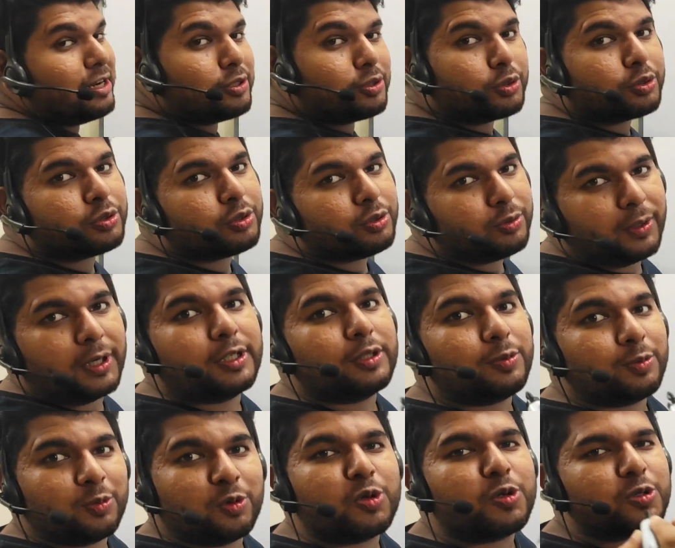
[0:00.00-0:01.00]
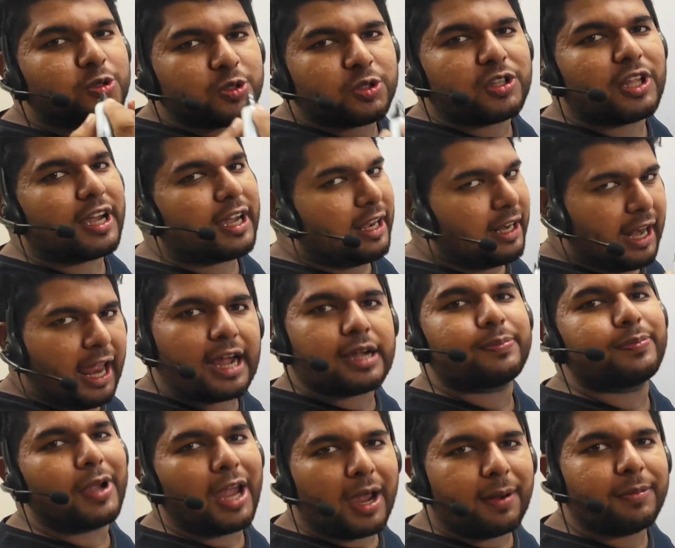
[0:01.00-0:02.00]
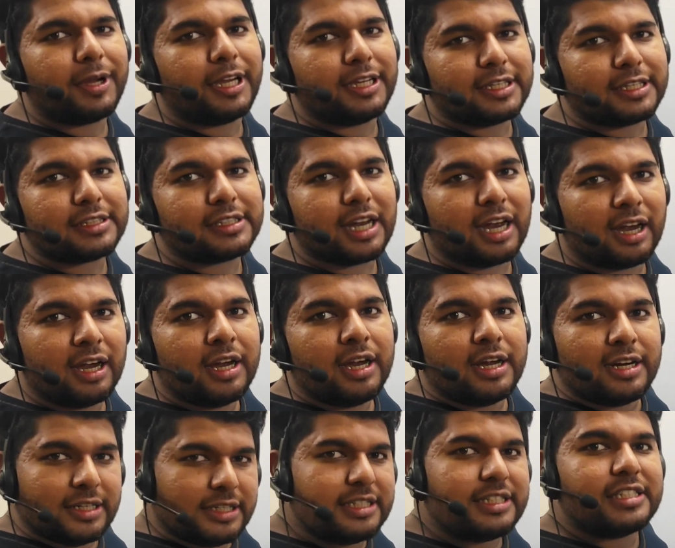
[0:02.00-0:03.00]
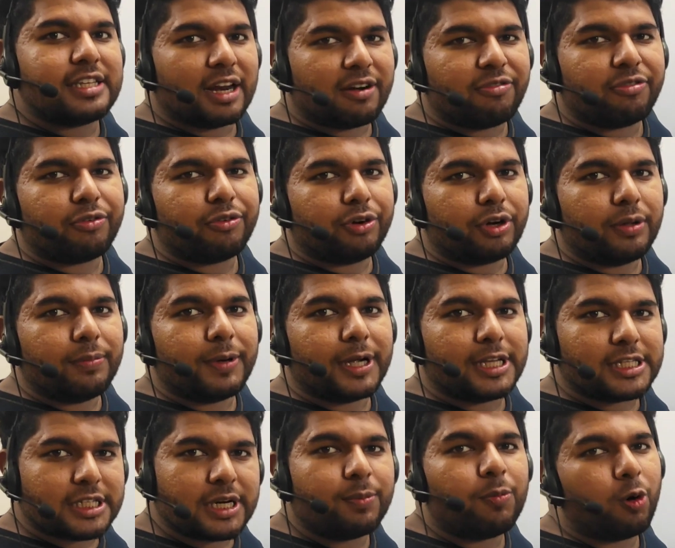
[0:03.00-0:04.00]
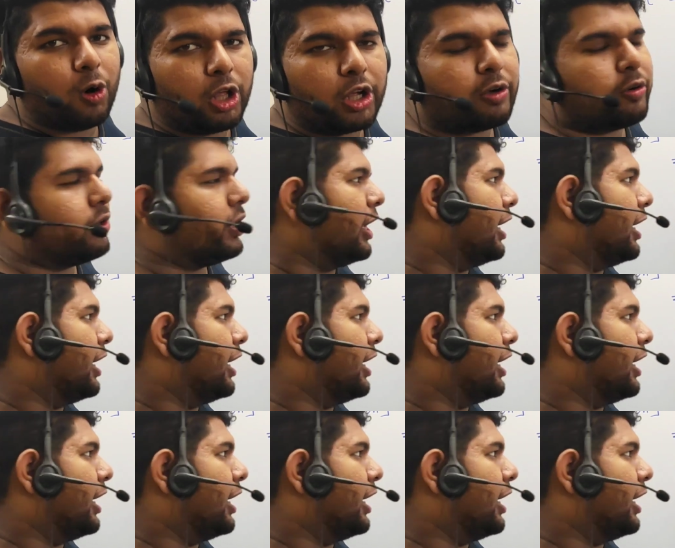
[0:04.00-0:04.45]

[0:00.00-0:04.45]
এইটুক তোমার মুখস্থ থাকা লাগবে আমি এটা যা ডিজার্ভ করি বা যা মনে করি